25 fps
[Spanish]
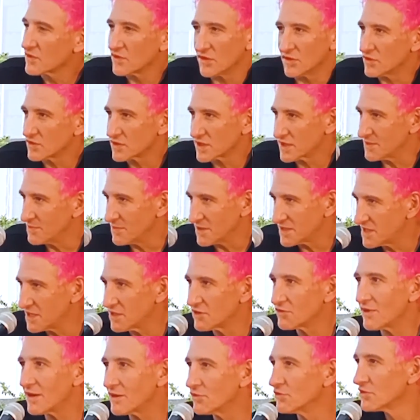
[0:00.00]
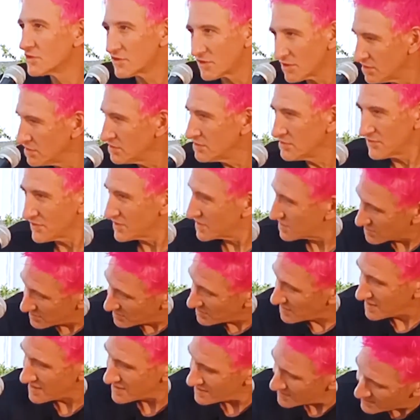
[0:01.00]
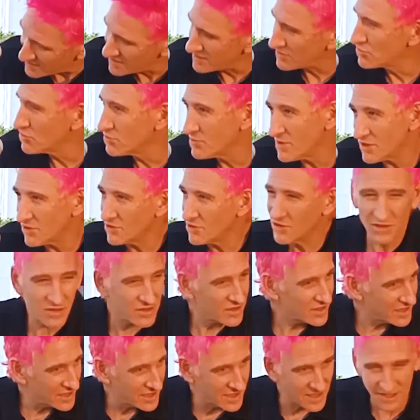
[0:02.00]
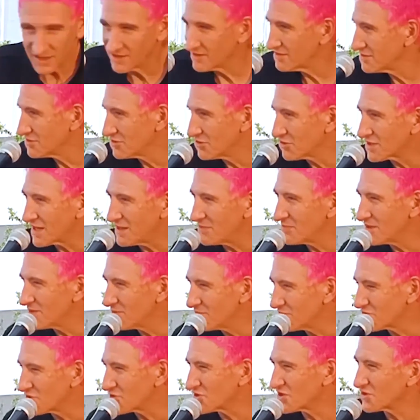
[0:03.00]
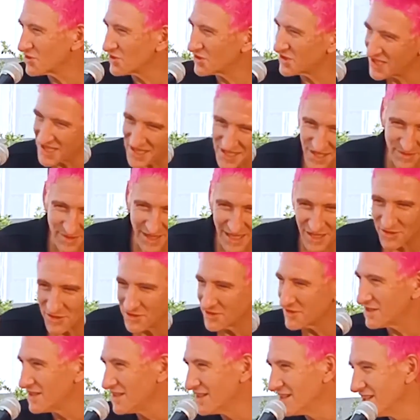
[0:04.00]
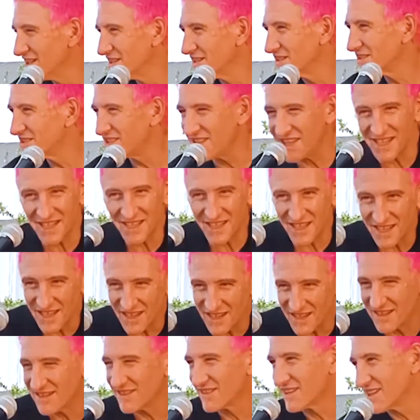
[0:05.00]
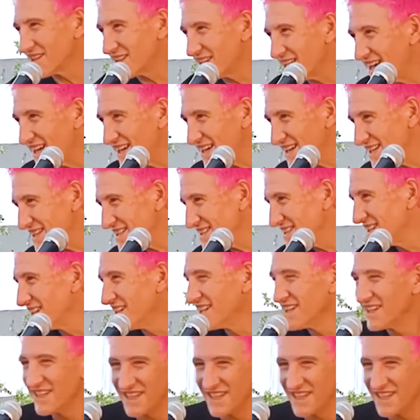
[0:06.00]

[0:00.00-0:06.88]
con los que me siento a gusto. Ese es el número y no cambia mucho. Tengo siete bajos, siete guitarras